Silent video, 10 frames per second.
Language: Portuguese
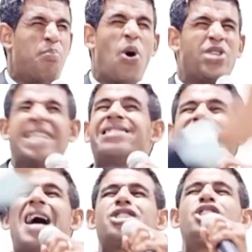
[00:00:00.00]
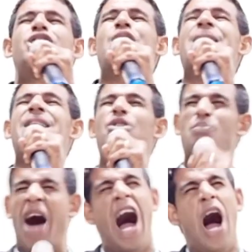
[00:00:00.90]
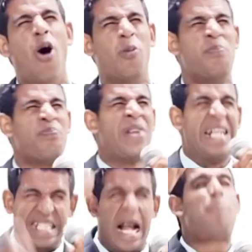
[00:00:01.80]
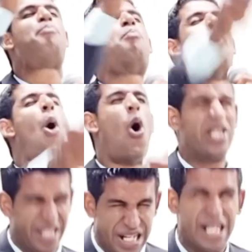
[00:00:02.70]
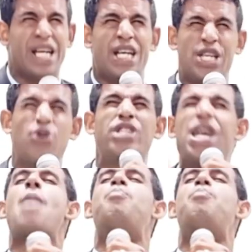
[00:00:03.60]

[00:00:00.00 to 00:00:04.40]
porque está cheirando mal, está podre, e o que é